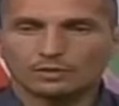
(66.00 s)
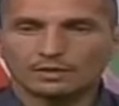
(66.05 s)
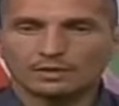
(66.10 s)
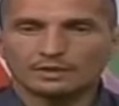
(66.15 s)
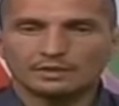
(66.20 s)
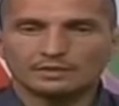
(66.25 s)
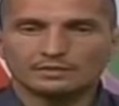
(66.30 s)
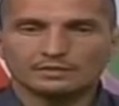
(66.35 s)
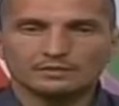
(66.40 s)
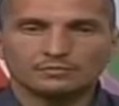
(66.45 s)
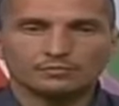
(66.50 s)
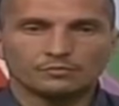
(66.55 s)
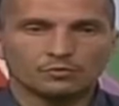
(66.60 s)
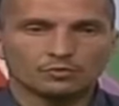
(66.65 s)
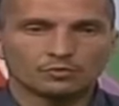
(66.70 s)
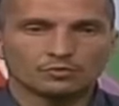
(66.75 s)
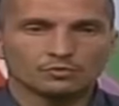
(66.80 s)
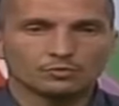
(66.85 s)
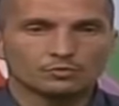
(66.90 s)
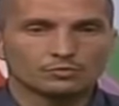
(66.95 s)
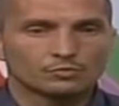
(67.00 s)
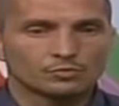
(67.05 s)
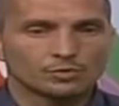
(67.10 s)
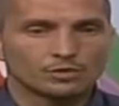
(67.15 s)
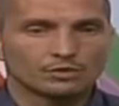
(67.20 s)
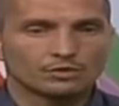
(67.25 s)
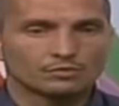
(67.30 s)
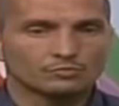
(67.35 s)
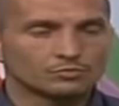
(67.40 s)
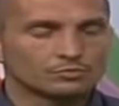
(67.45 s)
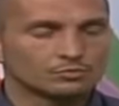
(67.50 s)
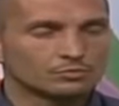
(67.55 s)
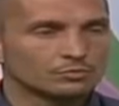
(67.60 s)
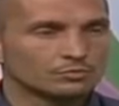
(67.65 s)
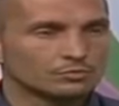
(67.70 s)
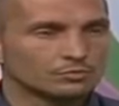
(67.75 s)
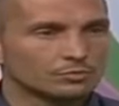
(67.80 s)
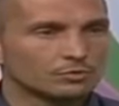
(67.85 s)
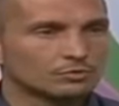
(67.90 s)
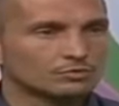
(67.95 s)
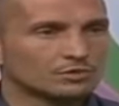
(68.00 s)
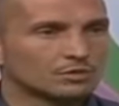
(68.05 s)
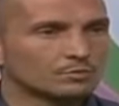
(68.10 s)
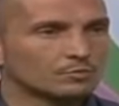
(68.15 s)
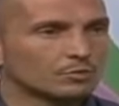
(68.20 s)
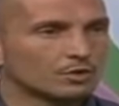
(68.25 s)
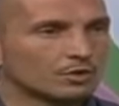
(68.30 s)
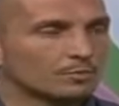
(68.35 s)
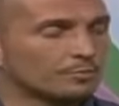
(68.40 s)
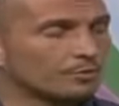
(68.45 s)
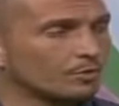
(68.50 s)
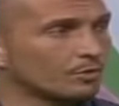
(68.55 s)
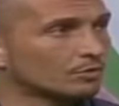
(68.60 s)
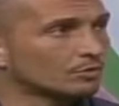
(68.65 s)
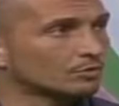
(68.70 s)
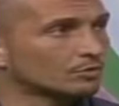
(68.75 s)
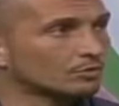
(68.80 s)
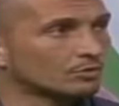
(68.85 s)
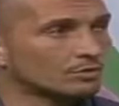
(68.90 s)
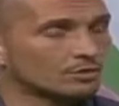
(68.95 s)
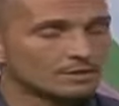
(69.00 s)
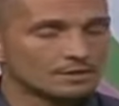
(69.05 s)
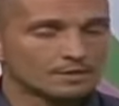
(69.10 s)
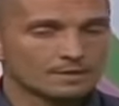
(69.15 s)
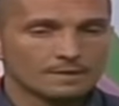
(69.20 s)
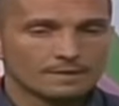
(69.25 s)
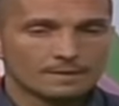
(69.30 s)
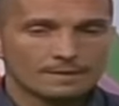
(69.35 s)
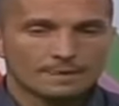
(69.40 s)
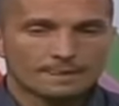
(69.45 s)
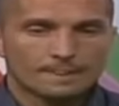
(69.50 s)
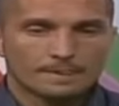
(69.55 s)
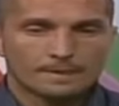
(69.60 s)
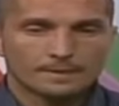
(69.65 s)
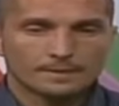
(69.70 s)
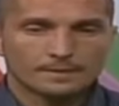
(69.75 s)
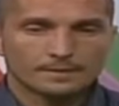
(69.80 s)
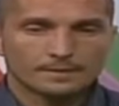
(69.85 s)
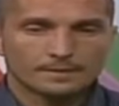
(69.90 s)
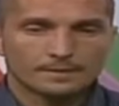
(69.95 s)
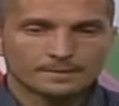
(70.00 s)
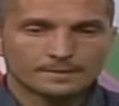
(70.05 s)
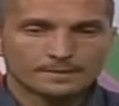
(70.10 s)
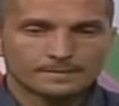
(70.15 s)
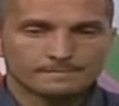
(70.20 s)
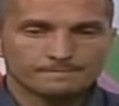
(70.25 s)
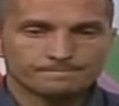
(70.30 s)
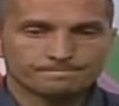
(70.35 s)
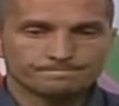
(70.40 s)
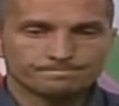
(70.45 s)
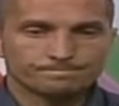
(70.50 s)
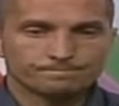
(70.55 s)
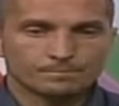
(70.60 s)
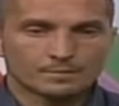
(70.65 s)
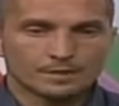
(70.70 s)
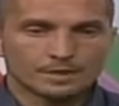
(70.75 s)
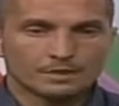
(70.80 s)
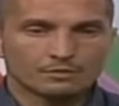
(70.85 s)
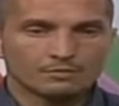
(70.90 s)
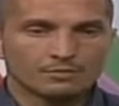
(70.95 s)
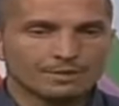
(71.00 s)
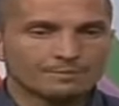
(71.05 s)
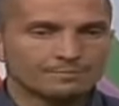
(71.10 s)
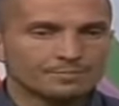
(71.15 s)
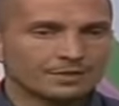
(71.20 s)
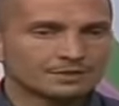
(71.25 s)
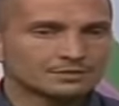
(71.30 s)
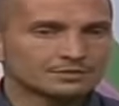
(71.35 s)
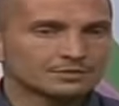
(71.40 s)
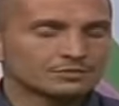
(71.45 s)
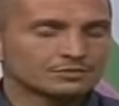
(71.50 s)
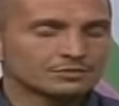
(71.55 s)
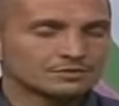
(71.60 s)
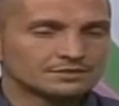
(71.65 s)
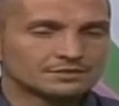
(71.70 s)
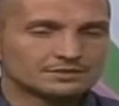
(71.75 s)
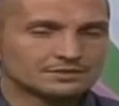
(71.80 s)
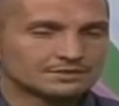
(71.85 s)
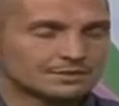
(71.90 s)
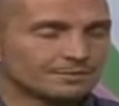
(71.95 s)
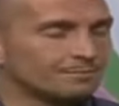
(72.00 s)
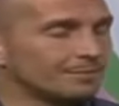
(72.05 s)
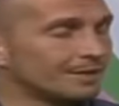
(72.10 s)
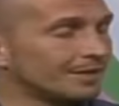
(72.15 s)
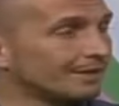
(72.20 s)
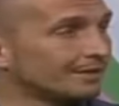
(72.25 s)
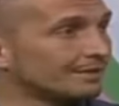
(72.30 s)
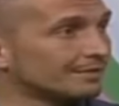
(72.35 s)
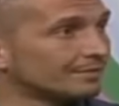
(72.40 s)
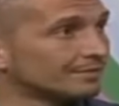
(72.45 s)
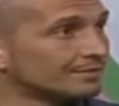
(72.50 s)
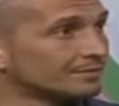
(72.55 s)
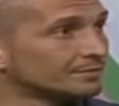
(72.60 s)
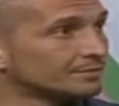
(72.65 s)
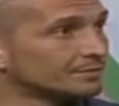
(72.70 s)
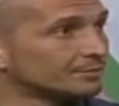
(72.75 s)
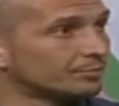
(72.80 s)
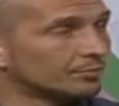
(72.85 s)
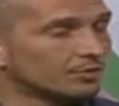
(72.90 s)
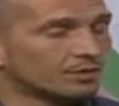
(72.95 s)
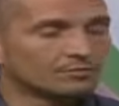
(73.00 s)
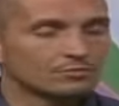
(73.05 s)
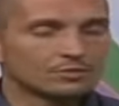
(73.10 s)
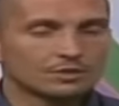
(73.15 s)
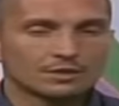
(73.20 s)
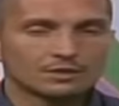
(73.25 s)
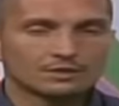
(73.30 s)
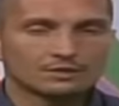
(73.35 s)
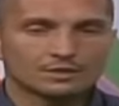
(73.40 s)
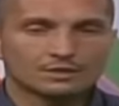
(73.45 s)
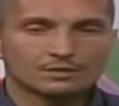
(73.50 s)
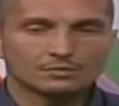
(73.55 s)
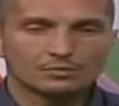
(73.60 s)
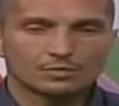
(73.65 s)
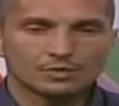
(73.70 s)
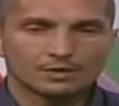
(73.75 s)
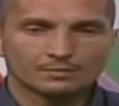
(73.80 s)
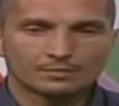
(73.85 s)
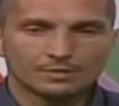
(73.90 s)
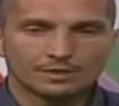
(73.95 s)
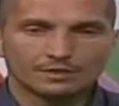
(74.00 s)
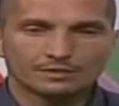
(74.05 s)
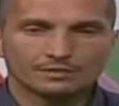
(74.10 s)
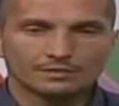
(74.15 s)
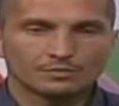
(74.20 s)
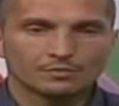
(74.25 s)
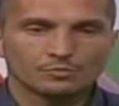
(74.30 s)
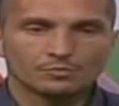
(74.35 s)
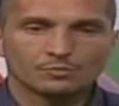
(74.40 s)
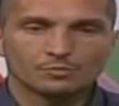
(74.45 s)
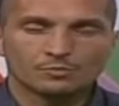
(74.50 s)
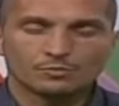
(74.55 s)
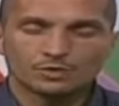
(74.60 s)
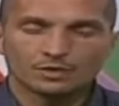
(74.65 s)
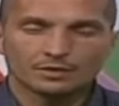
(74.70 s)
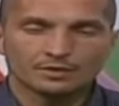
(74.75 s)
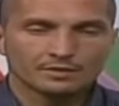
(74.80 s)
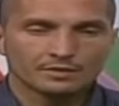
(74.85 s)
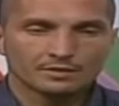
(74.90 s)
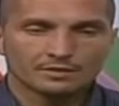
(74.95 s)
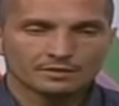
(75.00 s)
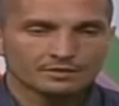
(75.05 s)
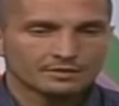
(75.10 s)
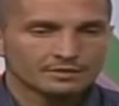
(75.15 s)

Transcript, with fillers: anche i tifosi con cui ho avuto un ottimo rapporto, ehm, è una piazza dove si sta bene, si può lavorare tranquillamente, comunque